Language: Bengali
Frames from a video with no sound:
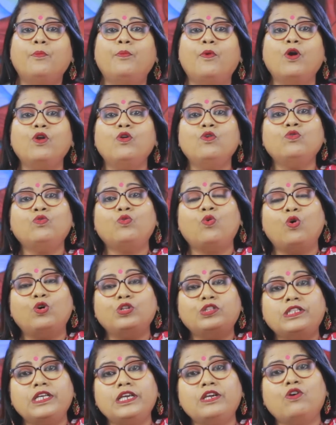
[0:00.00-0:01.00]
বরং
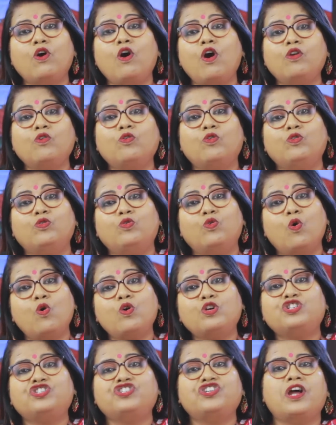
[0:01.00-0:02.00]
ক্ষতিকর ও
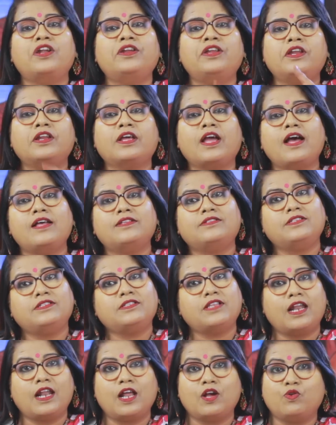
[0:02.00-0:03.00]
লোকসানের কাজই
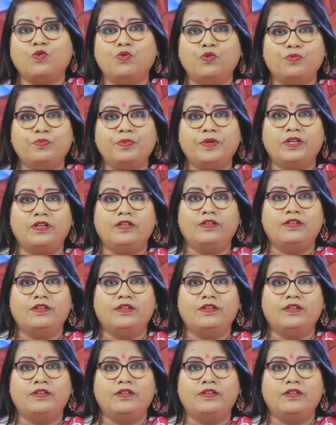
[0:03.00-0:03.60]
তারা করবে